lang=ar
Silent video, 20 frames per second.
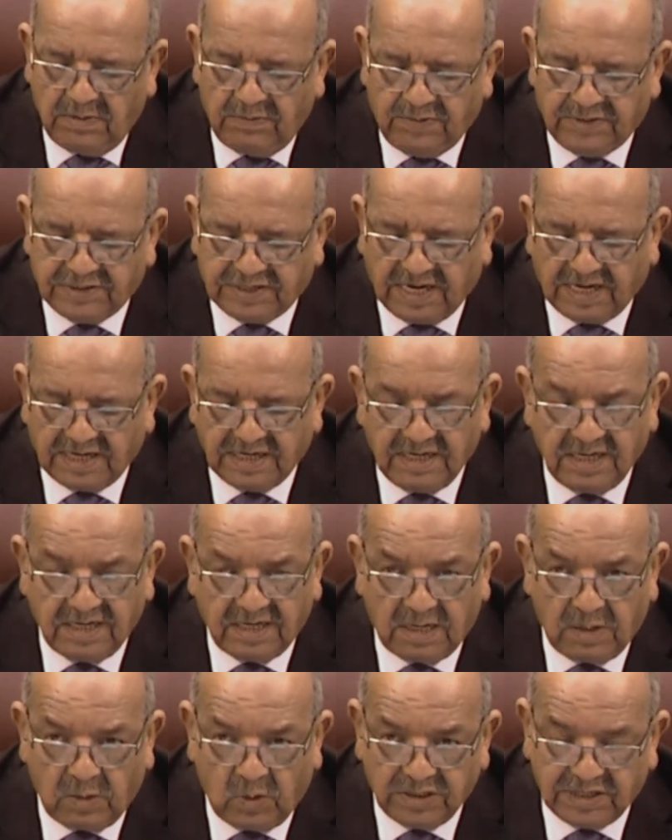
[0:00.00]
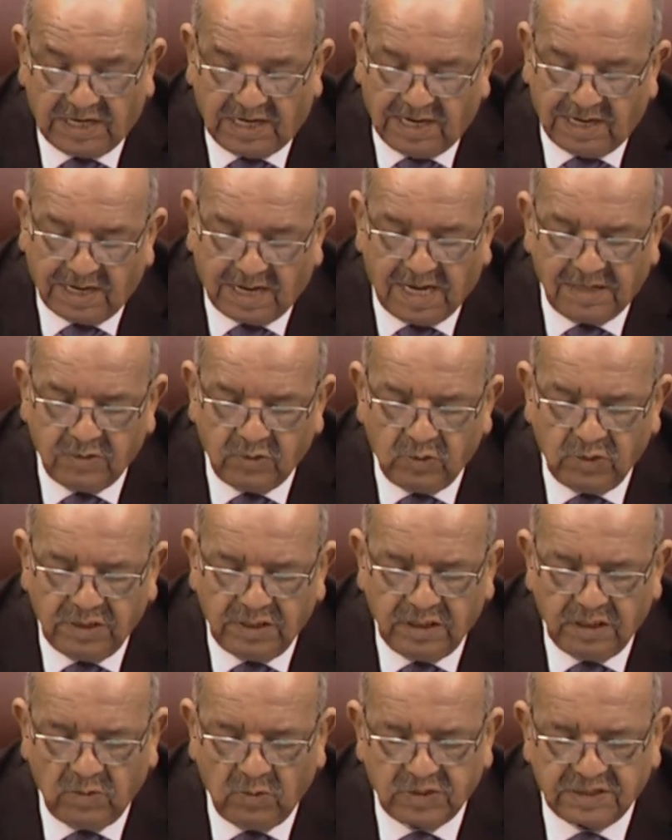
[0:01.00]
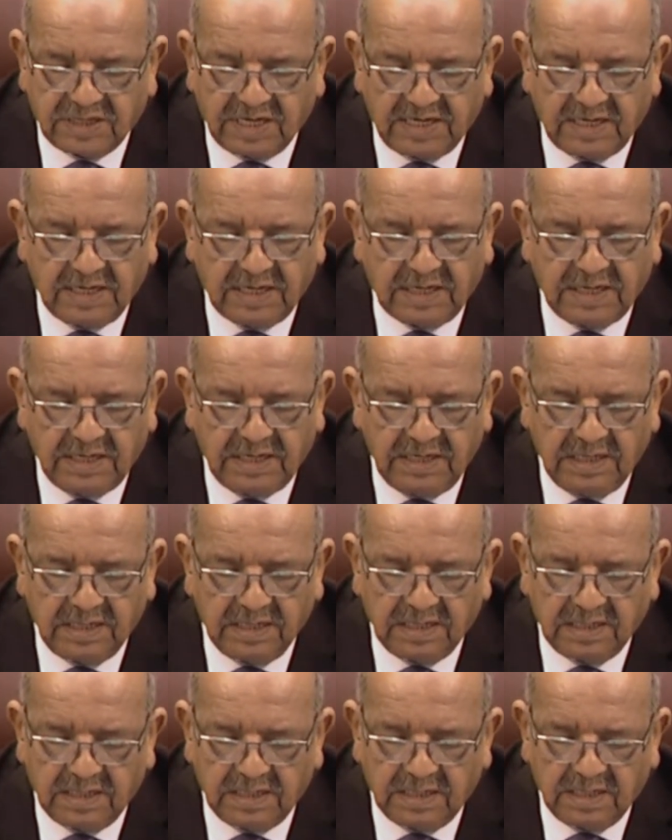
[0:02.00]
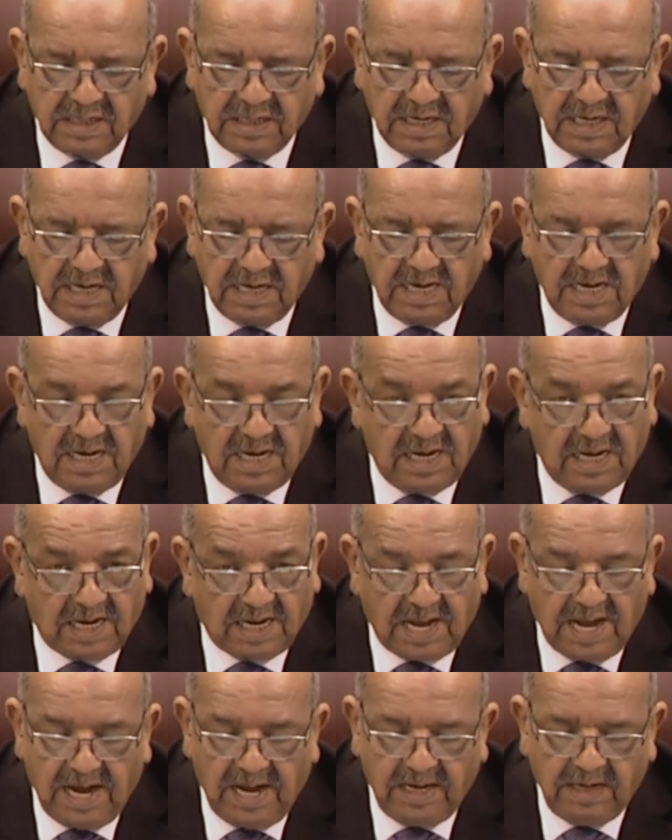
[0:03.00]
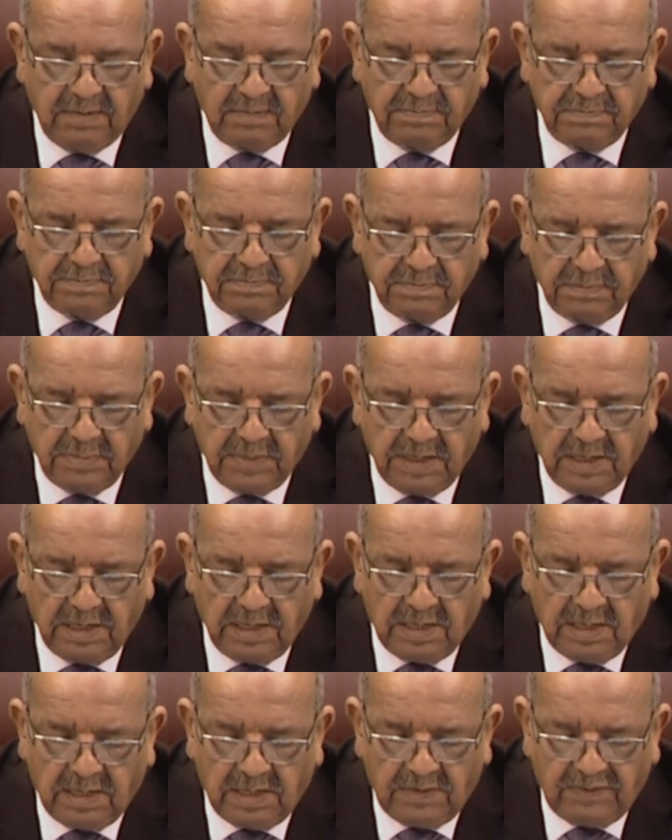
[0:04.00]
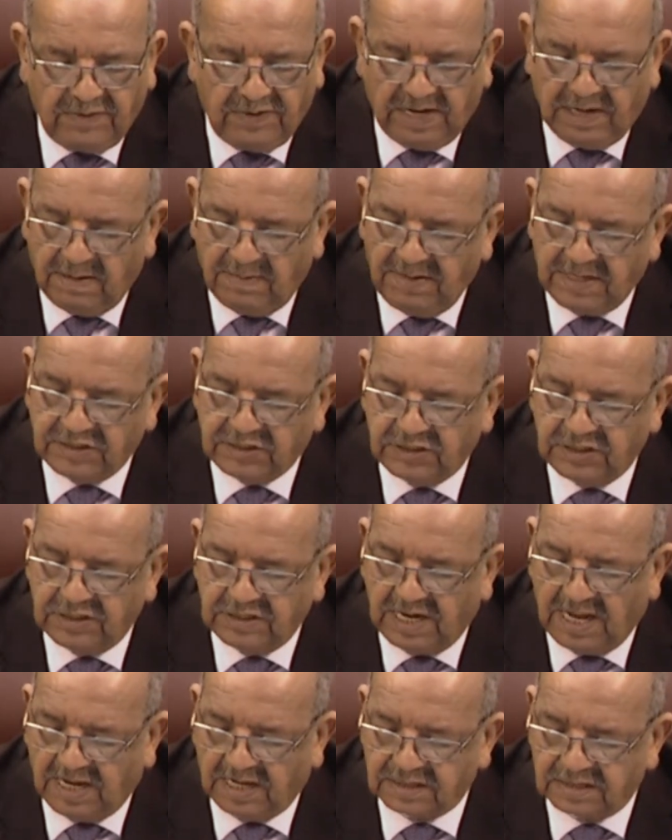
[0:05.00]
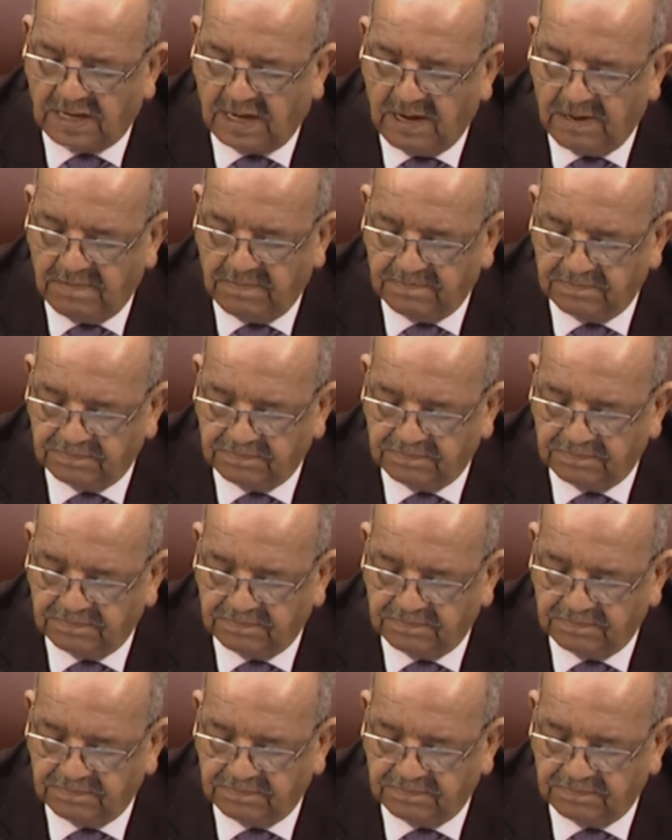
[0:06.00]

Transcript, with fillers: في تغيير الوضع القانوني والتاريخي القائم في المسجد الأقصى